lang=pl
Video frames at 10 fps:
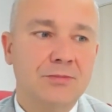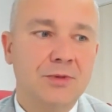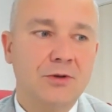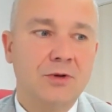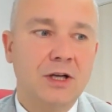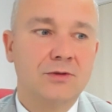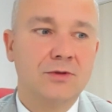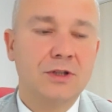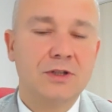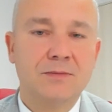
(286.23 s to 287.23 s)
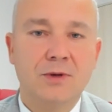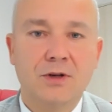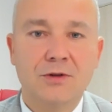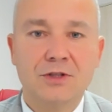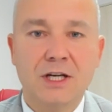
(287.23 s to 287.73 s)
prokuratury,
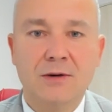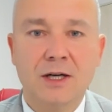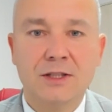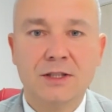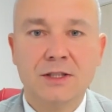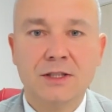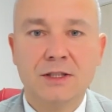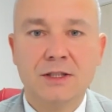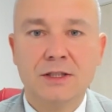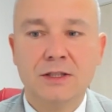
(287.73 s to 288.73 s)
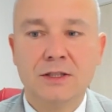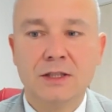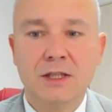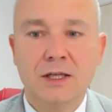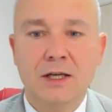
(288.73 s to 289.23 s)
sporo działań e,
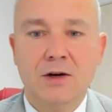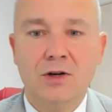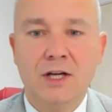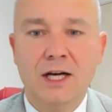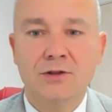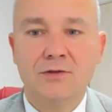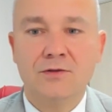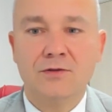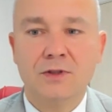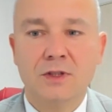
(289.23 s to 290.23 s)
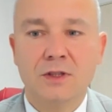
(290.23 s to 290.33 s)
organów,